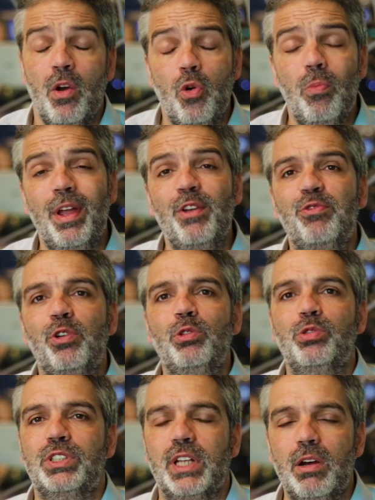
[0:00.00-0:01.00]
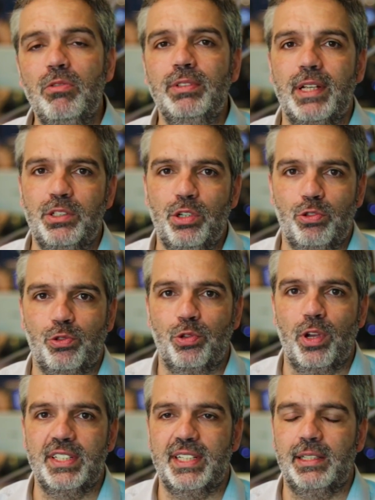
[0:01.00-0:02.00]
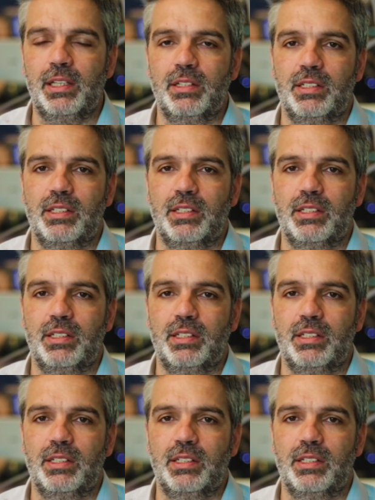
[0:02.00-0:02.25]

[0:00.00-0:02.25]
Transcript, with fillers: uma evolução das discussões entre